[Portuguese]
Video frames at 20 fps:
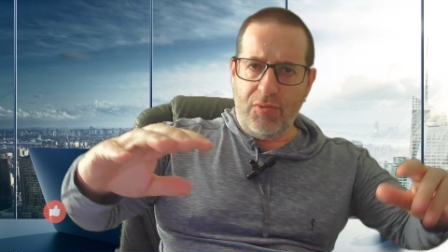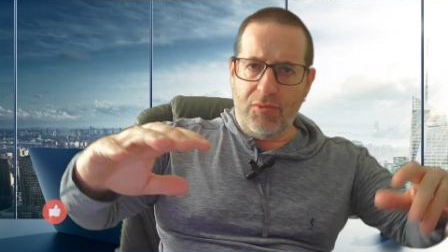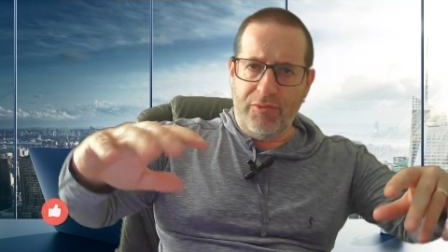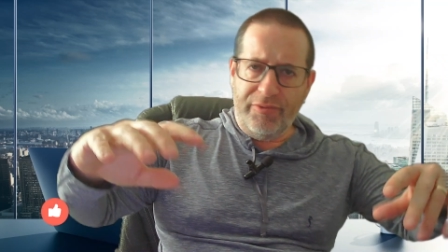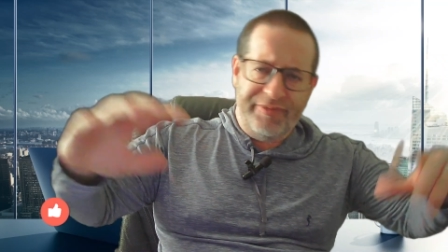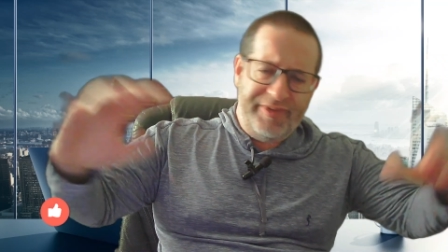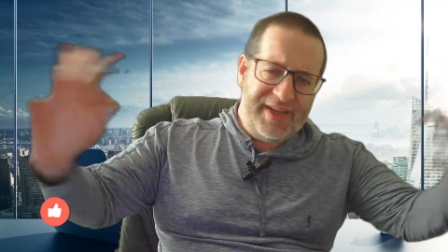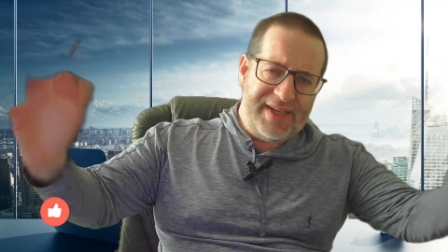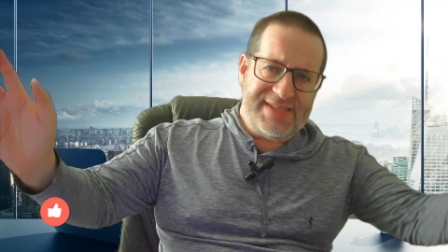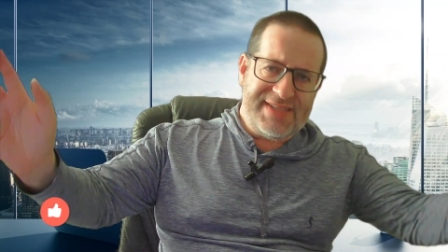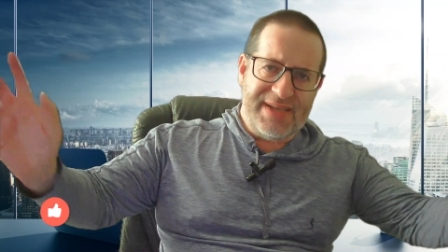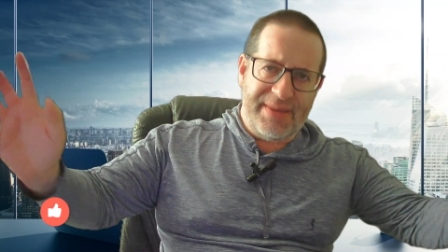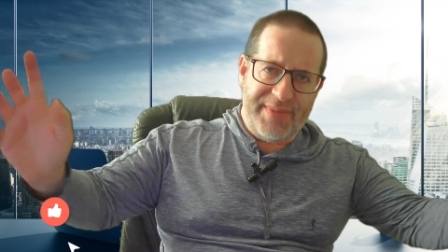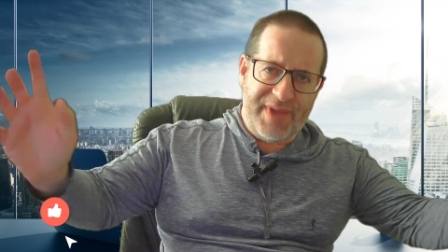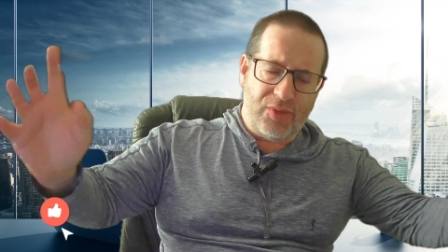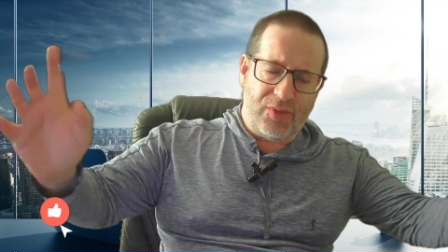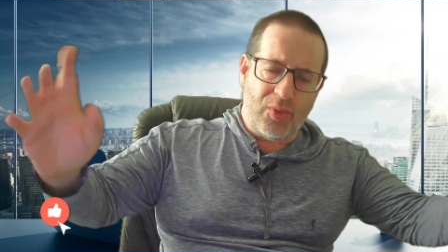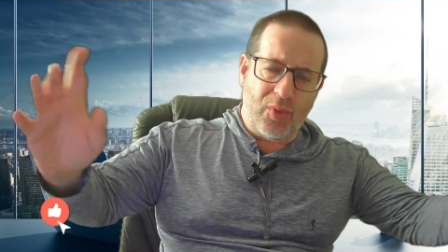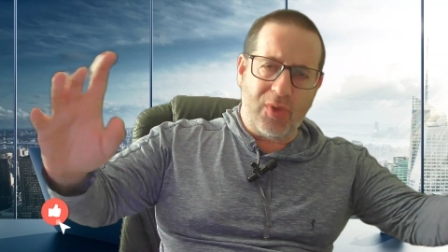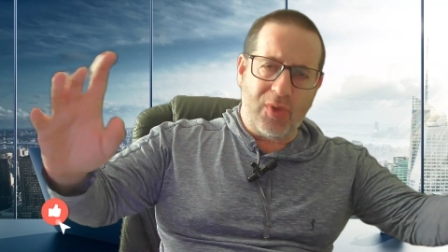um
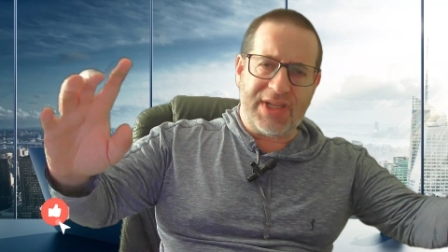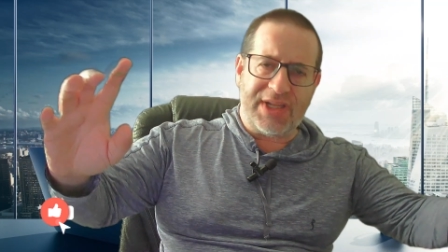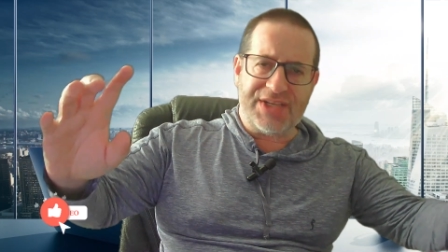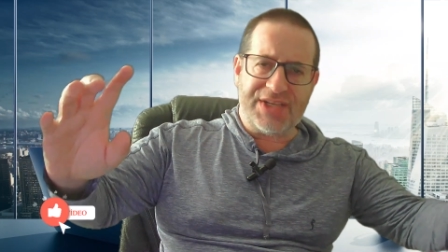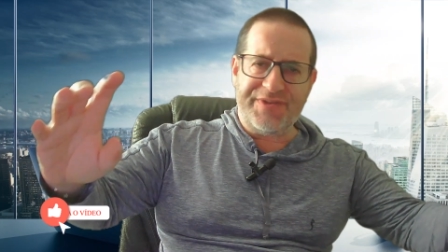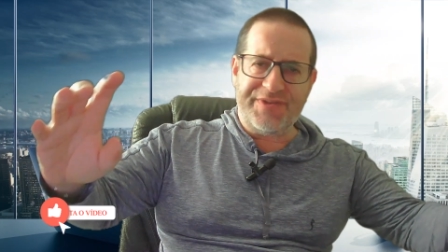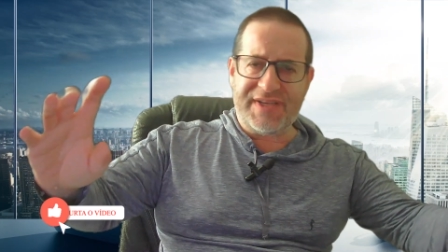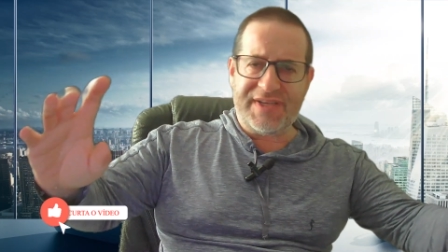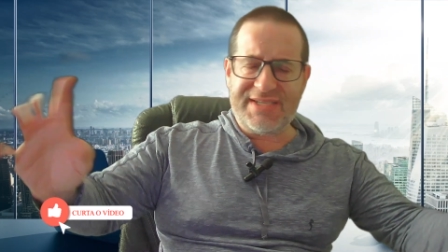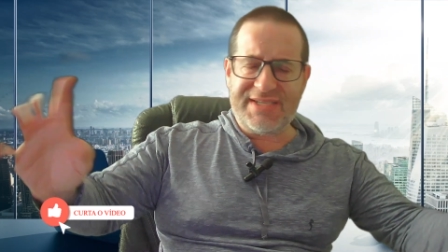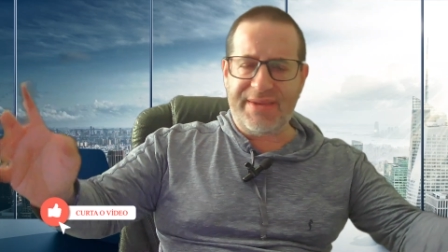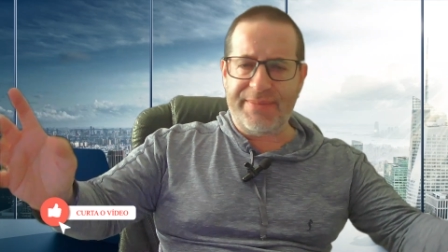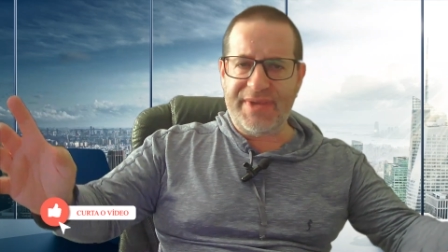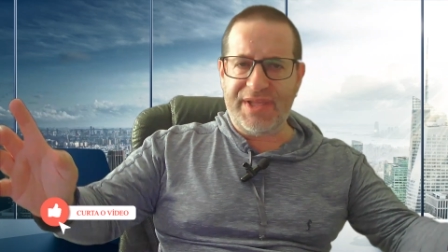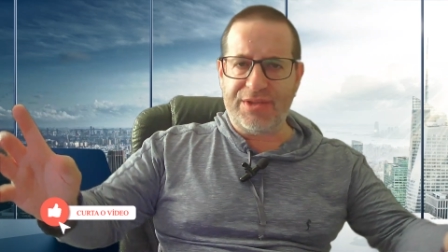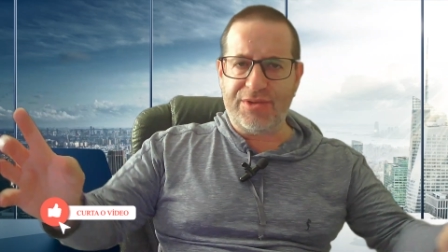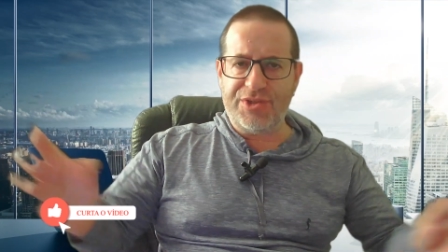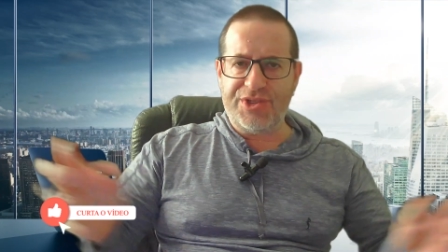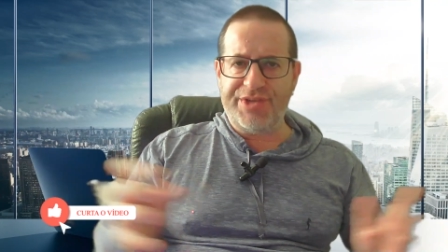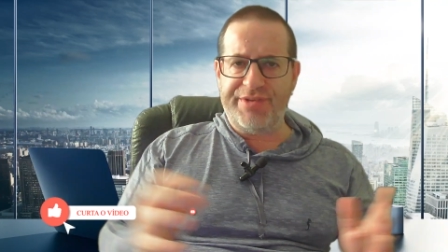financiamento, um contrato de
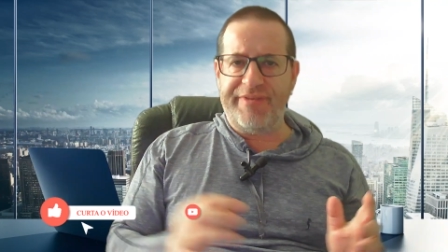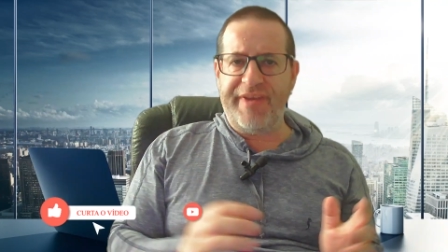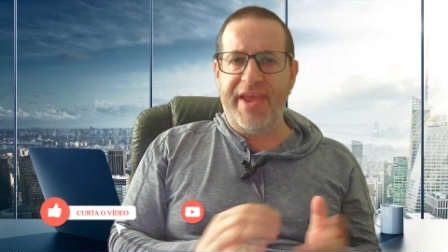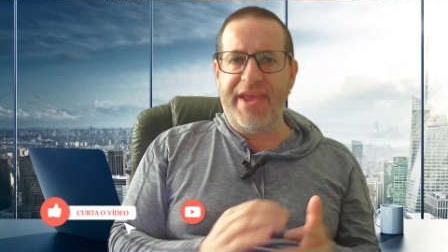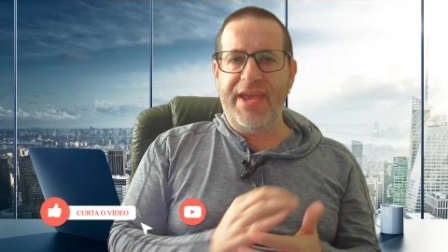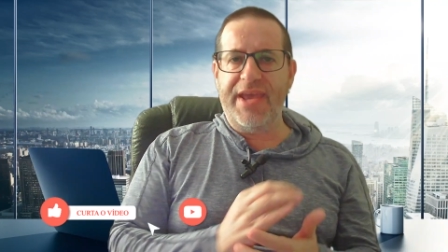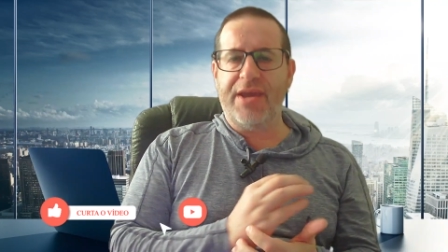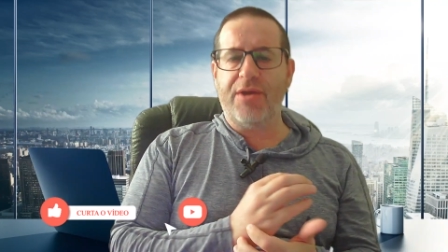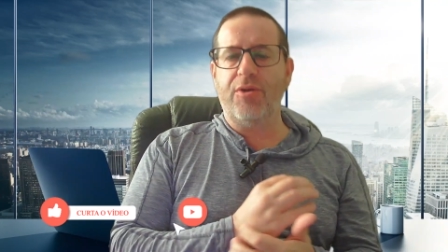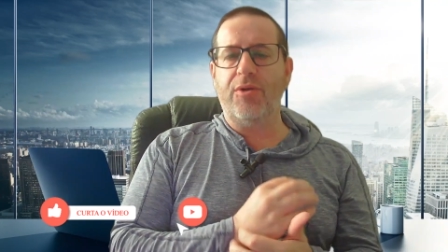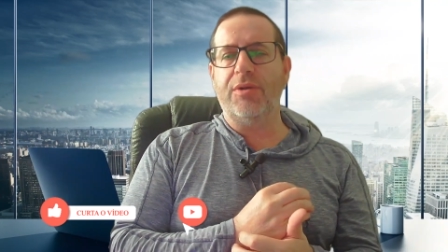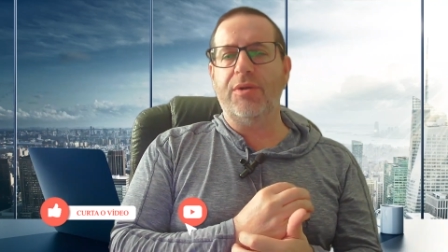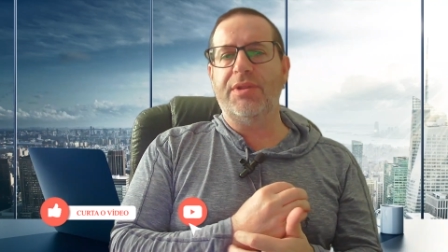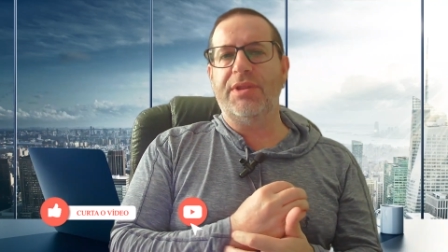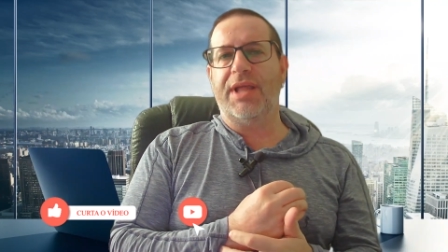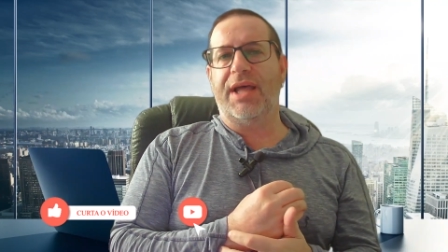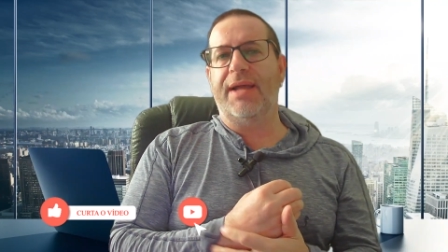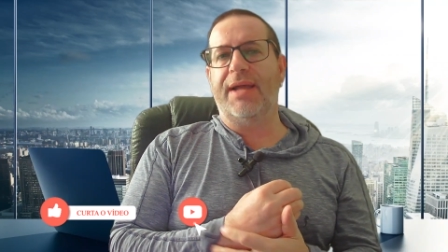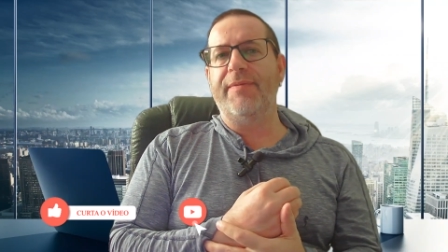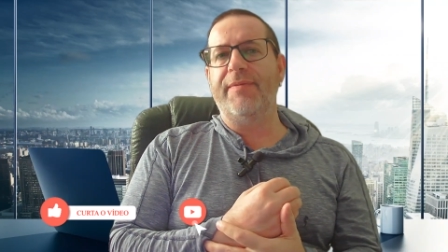financiamento de veículo,
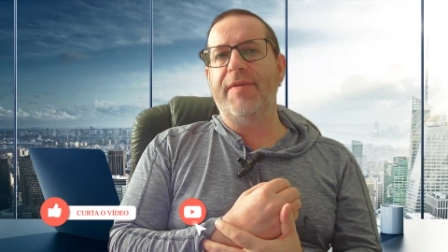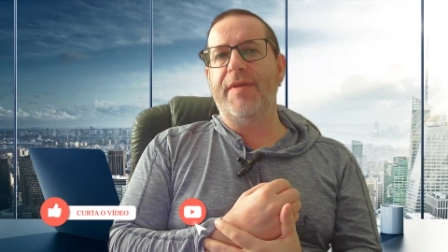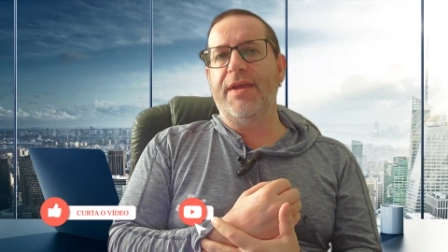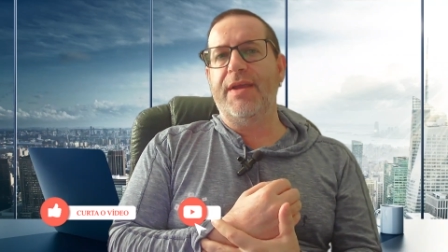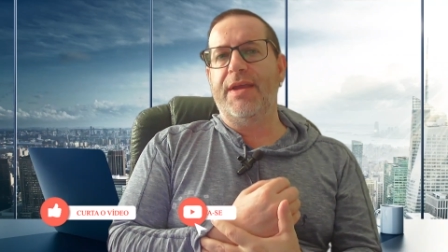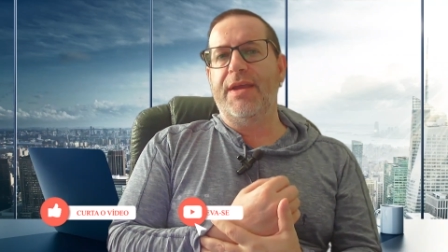tá?